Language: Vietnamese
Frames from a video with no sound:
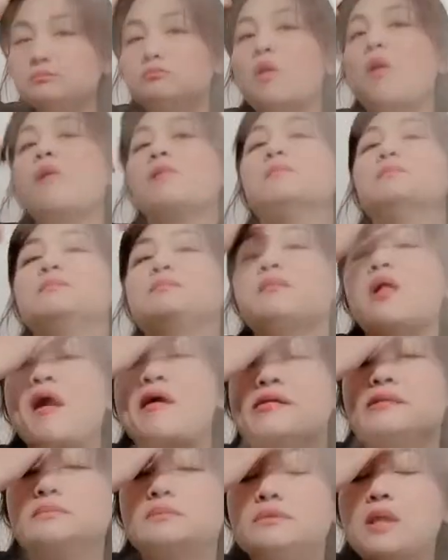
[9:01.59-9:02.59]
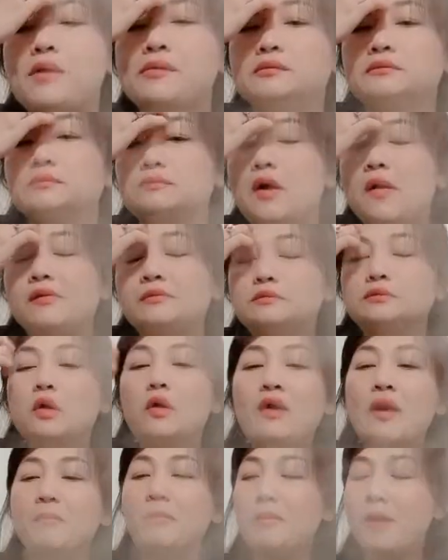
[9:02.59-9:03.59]
mồi ok
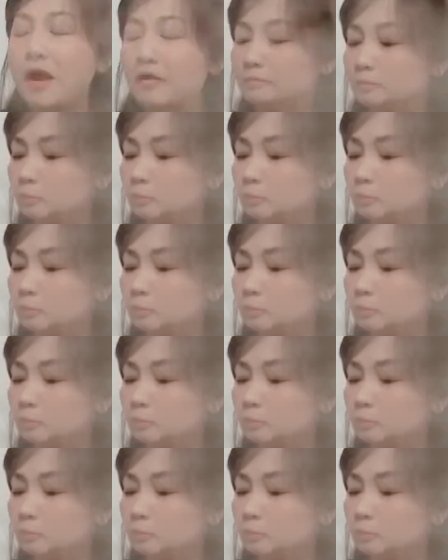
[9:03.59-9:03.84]
mấy bạn